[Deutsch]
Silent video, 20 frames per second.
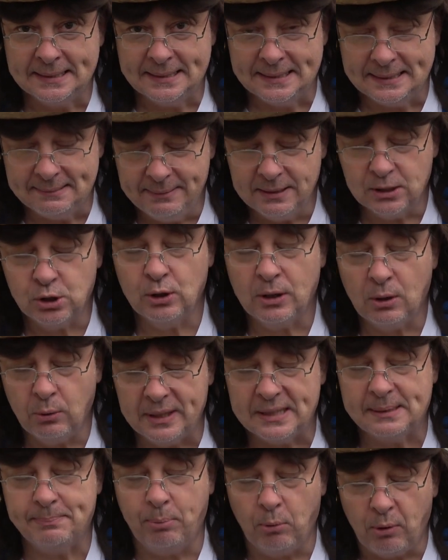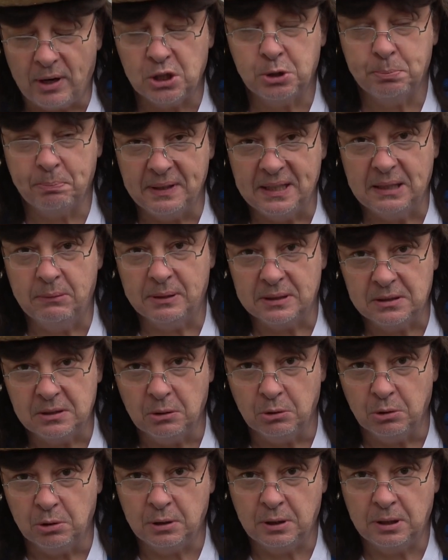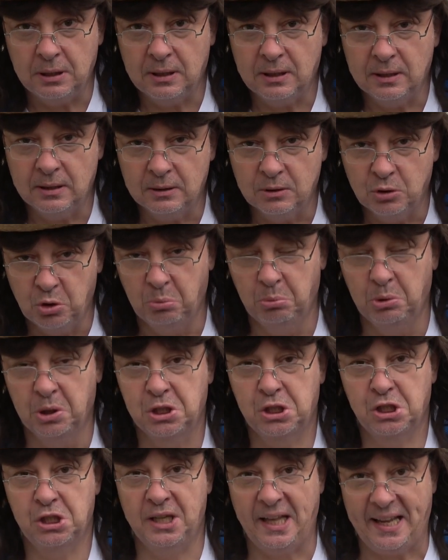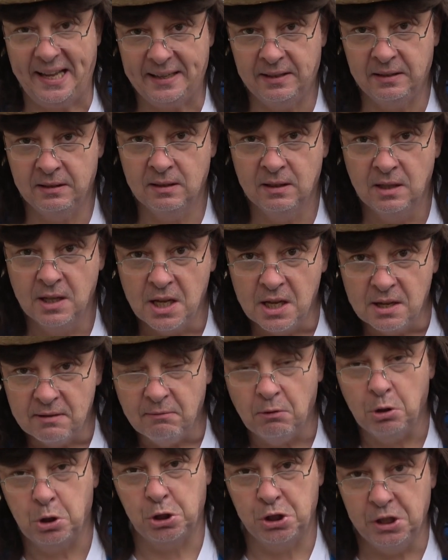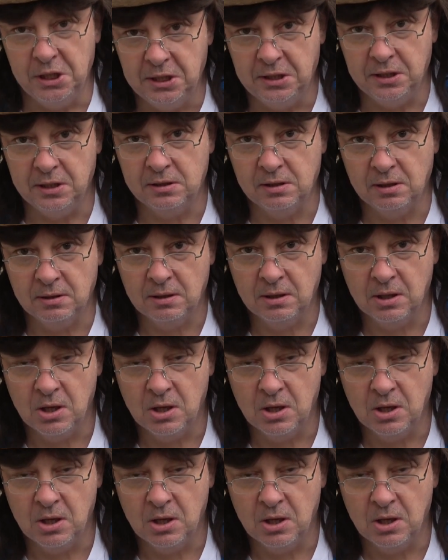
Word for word: es wird schon ein altes Bauernsprichwort sagt, du musst schneien, wenn Schnitt ist.